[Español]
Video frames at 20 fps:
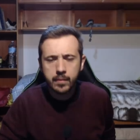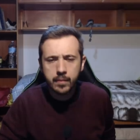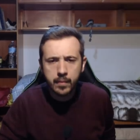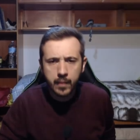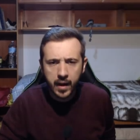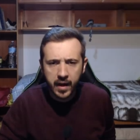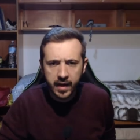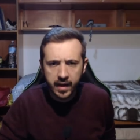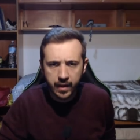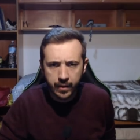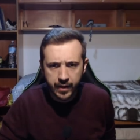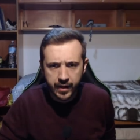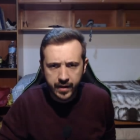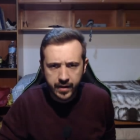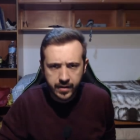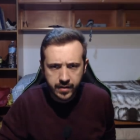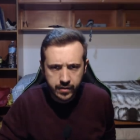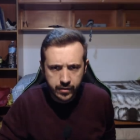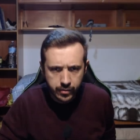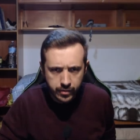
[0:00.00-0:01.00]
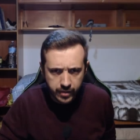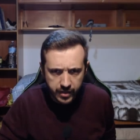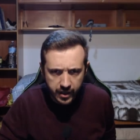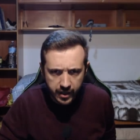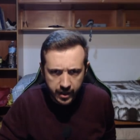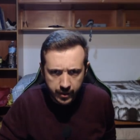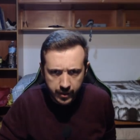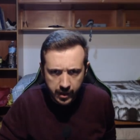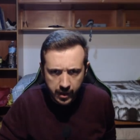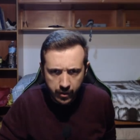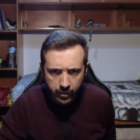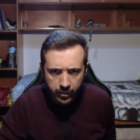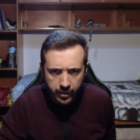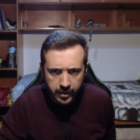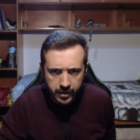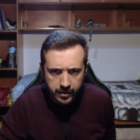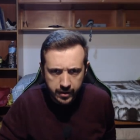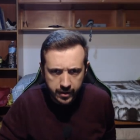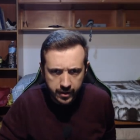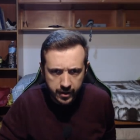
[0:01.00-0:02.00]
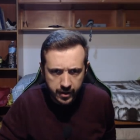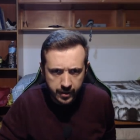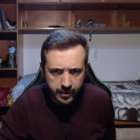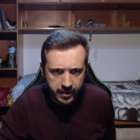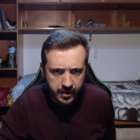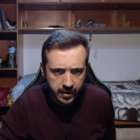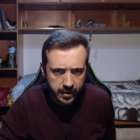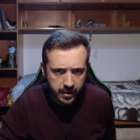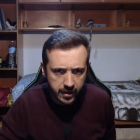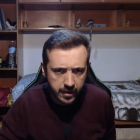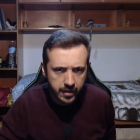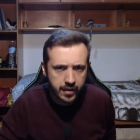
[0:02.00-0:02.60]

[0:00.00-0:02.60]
Vale, a ver, estos ya han hablado del tema,